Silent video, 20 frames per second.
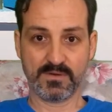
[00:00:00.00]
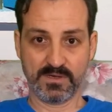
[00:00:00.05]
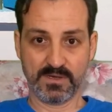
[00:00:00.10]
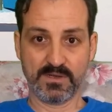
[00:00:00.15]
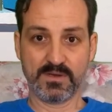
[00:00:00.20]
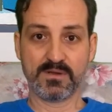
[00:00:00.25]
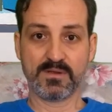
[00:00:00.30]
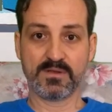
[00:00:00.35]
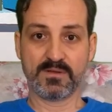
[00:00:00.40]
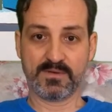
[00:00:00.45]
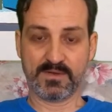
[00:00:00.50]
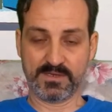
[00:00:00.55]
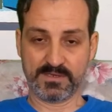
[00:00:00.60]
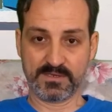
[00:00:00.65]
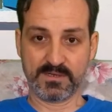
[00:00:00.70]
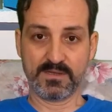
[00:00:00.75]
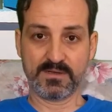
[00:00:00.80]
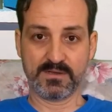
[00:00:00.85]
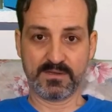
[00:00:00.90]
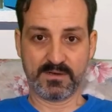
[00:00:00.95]
ve
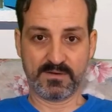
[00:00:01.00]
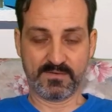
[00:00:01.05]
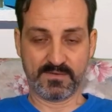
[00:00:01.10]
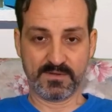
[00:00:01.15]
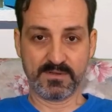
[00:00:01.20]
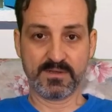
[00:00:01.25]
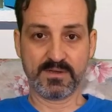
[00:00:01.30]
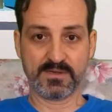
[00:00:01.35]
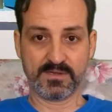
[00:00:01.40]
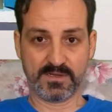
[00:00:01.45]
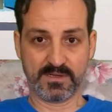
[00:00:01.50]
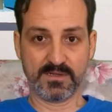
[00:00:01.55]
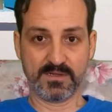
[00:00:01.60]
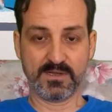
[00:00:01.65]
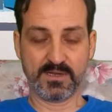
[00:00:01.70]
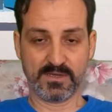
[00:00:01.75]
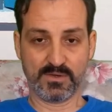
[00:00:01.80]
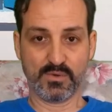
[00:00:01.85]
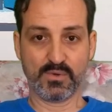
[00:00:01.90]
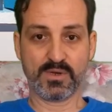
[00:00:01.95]
insanlar tarafından
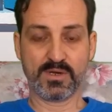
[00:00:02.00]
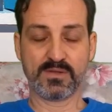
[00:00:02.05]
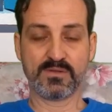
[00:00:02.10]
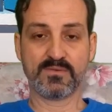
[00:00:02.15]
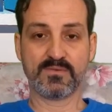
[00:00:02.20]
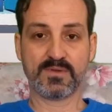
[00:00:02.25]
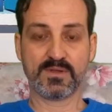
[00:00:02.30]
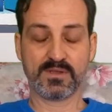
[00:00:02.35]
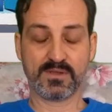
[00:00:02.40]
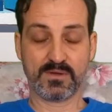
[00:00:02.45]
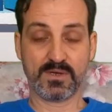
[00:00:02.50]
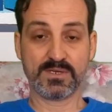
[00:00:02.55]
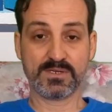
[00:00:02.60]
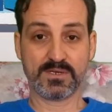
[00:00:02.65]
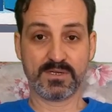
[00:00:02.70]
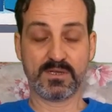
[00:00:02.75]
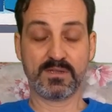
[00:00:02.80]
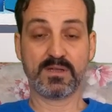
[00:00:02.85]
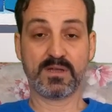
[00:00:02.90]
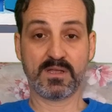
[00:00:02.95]
tehdit gören,
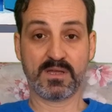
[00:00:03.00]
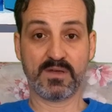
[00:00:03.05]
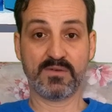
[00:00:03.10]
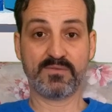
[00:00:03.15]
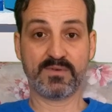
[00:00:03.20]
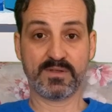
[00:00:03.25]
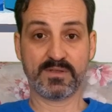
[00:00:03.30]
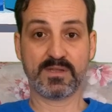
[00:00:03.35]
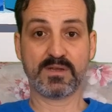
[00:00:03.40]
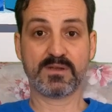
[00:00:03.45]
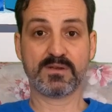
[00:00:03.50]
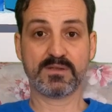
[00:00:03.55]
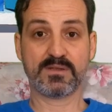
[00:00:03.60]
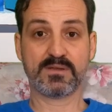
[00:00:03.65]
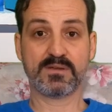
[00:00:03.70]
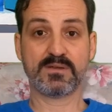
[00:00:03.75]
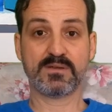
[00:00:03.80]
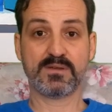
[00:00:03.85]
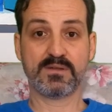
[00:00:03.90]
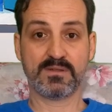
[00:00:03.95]
baskılanan hayvanlar da
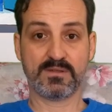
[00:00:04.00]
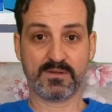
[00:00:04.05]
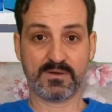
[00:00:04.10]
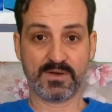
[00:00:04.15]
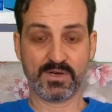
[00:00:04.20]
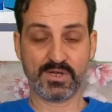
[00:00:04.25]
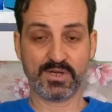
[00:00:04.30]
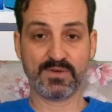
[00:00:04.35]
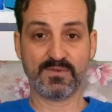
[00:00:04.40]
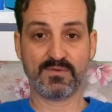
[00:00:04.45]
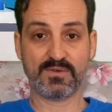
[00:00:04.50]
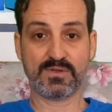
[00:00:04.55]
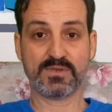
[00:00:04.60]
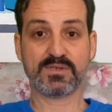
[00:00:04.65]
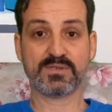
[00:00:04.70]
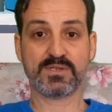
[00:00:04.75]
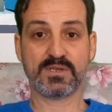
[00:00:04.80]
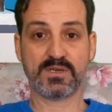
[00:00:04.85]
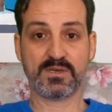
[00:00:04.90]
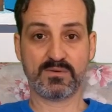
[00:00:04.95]
vahşi
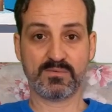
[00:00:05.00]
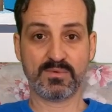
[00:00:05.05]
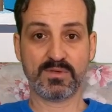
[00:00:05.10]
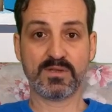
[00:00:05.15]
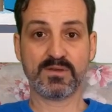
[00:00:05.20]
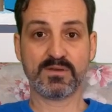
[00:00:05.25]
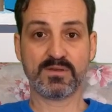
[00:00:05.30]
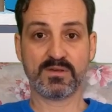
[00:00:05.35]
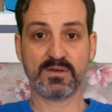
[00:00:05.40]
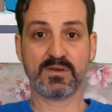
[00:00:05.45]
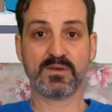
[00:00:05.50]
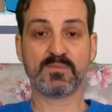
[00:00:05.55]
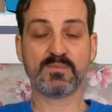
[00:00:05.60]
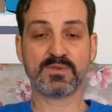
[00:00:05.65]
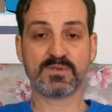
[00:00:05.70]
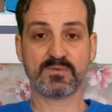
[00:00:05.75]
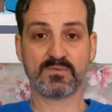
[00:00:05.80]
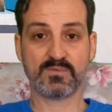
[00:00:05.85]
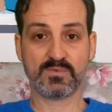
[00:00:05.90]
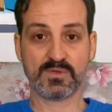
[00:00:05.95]
virüs diyebileceğimiz
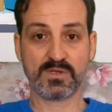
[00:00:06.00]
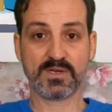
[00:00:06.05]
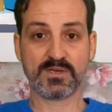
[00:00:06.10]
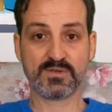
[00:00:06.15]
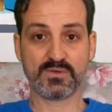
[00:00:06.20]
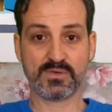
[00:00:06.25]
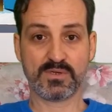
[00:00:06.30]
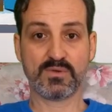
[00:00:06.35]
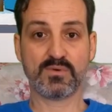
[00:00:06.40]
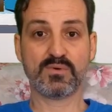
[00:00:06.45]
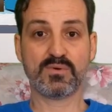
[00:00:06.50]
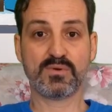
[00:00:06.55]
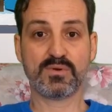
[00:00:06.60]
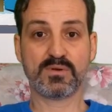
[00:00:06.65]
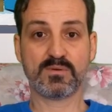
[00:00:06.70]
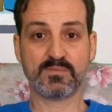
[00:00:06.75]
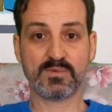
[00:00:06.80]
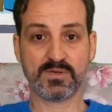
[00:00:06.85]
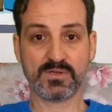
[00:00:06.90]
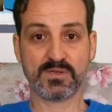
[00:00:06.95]
ve mutasyona
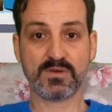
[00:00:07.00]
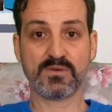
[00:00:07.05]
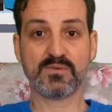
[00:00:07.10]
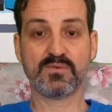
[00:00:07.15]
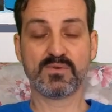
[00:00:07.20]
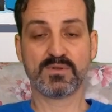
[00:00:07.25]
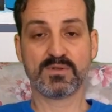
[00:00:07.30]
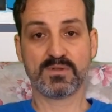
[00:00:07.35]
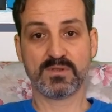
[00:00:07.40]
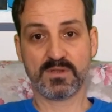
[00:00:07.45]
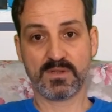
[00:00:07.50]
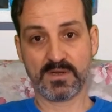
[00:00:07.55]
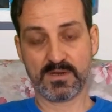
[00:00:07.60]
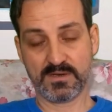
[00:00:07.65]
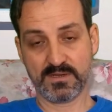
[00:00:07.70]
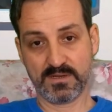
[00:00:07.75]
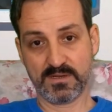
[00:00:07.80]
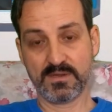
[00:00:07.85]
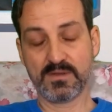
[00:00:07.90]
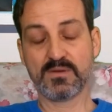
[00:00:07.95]
uğramış
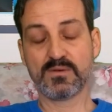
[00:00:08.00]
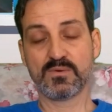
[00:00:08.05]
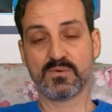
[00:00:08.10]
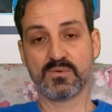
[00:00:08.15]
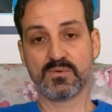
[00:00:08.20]
virüsler